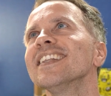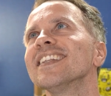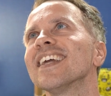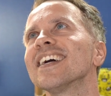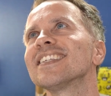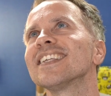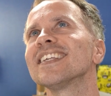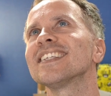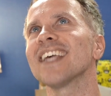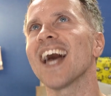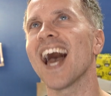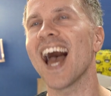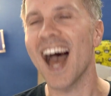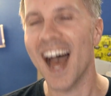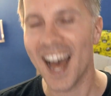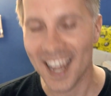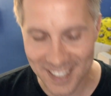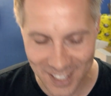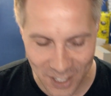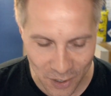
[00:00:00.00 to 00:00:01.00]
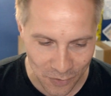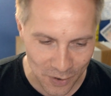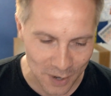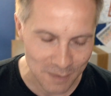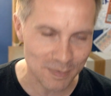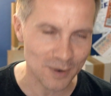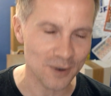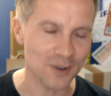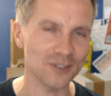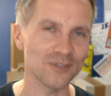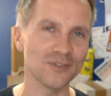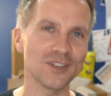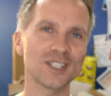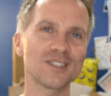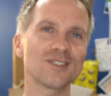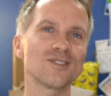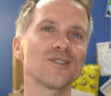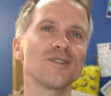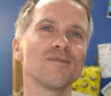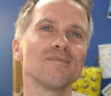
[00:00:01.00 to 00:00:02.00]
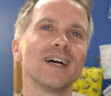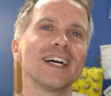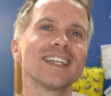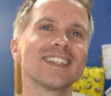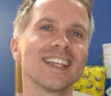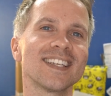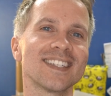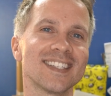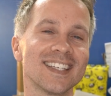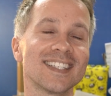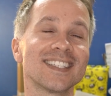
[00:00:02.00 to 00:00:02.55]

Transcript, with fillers: das ist A nicht verboten, was du gemacht hast.